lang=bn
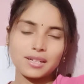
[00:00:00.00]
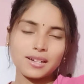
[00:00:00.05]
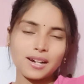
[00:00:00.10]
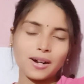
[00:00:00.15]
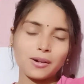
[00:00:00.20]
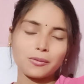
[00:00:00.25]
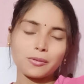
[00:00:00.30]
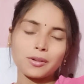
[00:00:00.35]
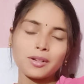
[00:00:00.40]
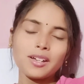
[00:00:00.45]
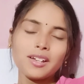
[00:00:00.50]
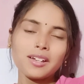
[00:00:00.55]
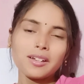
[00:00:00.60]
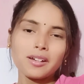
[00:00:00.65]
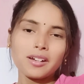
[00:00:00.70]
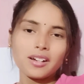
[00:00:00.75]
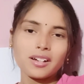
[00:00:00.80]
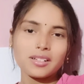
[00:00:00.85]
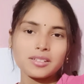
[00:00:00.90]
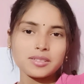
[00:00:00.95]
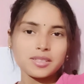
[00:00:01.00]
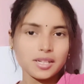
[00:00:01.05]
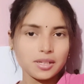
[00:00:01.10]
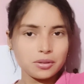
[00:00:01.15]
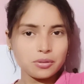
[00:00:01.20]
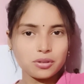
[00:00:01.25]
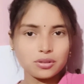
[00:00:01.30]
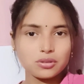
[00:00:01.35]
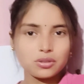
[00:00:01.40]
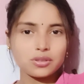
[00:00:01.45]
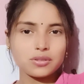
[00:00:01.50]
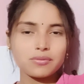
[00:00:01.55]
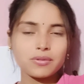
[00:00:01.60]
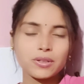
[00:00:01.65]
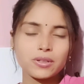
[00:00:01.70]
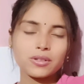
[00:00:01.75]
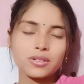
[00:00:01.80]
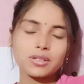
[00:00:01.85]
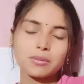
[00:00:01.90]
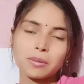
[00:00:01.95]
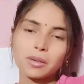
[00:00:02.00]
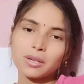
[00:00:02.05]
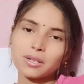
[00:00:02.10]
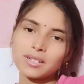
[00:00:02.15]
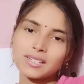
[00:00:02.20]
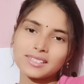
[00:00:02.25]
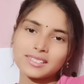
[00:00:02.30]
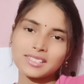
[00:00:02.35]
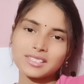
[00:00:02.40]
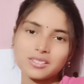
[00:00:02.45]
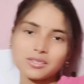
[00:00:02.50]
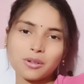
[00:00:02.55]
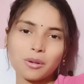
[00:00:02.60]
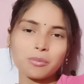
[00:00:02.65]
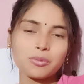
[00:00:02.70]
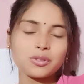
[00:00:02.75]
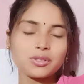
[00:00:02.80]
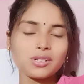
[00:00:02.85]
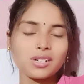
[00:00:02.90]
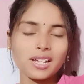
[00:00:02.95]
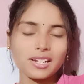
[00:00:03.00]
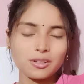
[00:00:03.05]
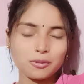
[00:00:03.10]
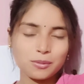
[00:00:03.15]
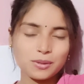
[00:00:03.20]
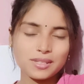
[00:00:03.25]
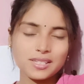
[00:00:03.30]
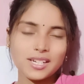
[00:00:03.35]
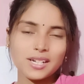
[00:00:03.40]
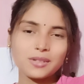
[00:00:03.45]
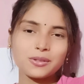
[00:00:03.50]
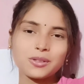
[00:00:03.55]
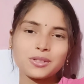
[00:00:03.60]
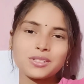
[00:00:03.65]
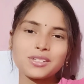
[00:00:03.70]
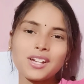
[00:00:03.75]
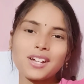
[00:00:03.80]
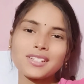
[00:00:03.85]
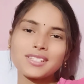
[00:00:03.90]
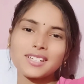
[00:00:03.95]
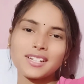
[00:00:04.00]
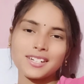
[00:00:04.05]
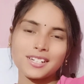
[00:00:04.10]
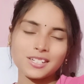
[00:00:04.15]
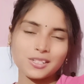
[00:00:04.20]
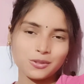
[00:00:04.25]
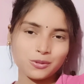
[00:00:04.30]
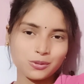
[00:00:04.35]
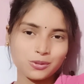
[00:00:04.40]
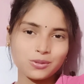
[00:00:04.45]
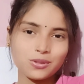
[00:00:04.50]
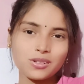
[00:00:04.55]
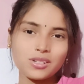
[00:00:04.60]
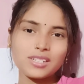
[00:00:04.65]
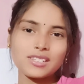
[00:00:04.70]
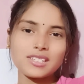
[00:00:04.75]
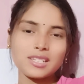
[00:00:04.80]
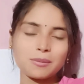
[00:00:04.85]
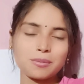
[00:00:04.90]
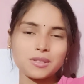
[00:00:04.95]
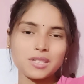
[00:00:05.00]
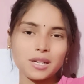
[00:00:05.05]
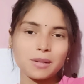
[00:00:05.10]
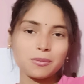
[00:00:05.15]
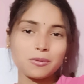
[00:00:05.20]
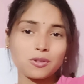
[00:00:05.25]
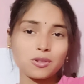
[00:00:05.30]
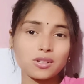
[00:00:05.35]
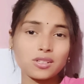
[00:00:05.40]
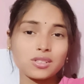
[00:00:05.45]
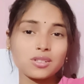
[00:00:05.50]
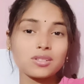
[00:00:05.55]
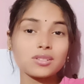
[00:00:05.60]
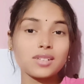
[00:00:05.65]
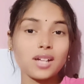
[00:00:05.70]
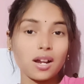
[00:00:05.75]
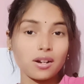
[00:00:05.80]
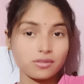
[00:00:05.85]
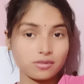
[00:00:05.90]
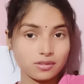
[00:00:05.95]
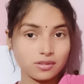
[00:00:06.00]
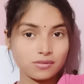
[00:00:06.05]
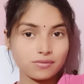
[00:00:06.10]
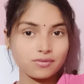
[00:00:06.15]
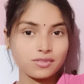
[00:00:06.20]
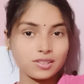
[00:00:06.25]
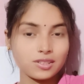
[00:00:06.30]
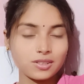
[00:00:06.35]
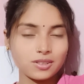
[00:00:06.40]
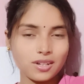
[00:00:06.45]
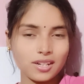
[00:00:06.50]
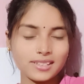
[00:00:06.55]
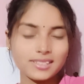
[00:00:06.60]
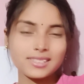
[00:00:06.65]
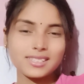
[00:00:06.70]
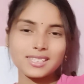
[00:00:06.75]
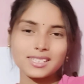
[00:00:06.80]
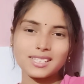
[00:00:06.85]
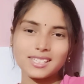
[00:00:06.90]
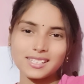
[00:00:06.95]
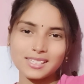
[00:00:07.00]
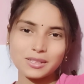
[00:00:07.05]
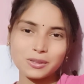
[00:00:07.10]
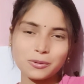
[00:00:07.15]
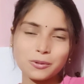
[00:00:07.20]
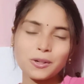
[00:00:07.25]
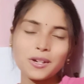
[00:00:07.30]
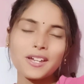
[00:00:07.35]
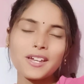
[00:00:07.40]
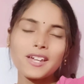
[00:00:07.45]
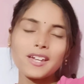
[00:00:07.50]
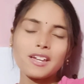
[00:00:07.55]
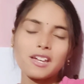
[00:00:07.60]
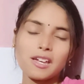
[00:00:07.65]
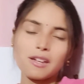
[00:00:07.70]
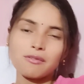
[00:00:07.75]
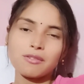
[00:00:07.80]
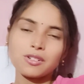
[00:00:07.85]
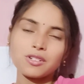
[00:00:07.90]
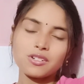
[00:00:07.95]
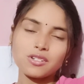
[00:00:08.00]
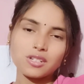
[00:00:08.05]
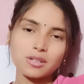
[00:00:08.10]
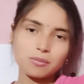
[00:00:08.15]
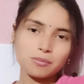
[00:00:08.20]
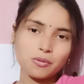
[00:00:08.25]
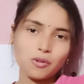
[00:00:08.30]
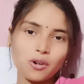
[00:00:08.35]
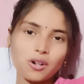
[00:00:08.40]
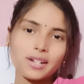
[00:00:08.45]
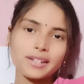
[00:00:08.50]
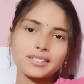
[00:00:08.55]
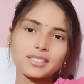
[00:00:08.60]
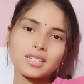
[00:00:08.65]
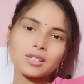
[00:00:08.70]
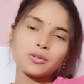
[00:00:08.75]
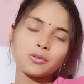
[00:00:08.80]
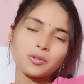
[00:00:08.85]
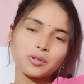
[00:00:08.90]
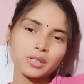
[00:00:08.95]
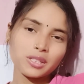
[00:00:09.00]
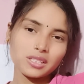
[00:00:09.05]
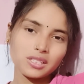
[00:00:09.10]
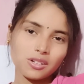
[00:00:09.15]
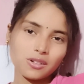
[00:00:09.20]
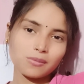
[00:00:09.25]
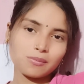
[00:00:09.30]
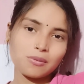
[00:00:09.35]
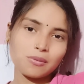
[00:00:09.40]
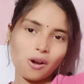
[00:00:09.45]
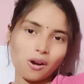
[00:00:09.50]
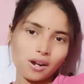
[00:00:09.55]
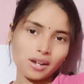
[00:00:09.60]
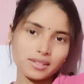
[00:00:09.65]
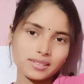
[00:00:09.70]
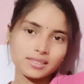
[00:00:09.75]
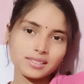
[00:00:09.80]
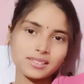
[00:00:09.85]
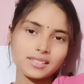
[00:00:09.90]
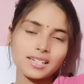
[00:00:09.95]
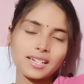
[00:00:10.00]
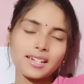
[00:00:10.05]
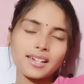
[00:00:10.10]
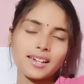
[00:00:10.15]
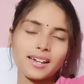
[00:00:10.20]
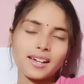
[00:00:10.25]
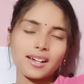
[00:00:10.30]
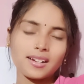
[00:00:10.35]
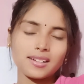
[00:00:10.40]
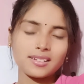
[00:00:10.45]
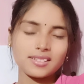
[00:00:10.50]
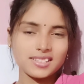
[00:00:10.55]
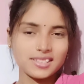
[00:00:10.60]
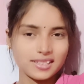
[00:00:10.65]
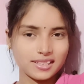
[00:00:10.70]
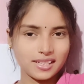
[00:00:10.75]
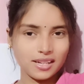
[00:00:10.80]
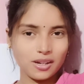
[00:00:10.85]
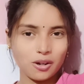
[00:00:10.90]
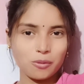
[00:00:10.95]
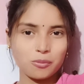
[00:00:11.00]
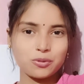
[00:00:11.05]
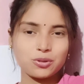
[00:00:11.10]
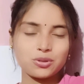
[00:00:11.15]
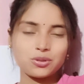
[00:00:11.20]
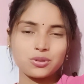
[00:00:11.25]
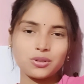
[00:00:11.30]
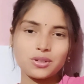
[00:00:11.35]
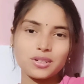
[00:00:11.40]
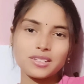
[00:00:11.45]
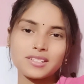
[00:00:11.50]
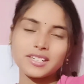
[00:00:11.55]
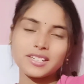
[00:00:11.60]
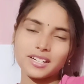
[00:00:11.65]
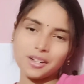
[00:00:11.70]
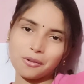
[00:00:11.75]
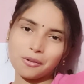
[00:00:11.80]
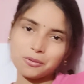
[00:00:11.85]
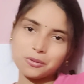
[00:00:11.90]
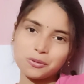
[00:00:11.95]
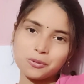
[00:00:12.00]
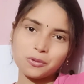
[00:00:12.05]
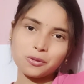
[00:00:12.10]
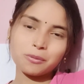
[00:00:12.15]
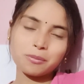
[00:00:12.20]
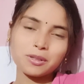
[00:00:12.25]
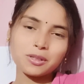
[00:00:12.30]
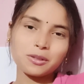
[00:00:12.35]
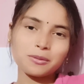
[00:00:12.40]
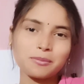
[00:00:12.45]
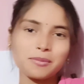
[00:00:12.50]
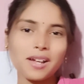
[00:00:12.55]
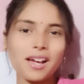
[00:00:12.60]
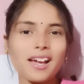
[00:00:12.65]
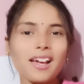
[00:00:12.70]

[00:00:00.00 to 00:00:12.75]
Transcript: কারণ যাই হোক যদি ভিডিওটা ভালো লাগে থাকে তো অবশ্যই লাইক কমেন্ট শেয়ার করে দিও আর চ্যানেল নতুন হলে সাবস্ক্রাইব করে দিও দারুণ দারুণ ভিডিও আসছে কিন্তু এই ভিডিও ভিডিওটা পর একটা ঘুরতে যাওয়ার ব্লগ আসছে সেটা অবশ্যই চেক আউট করবে তোমরা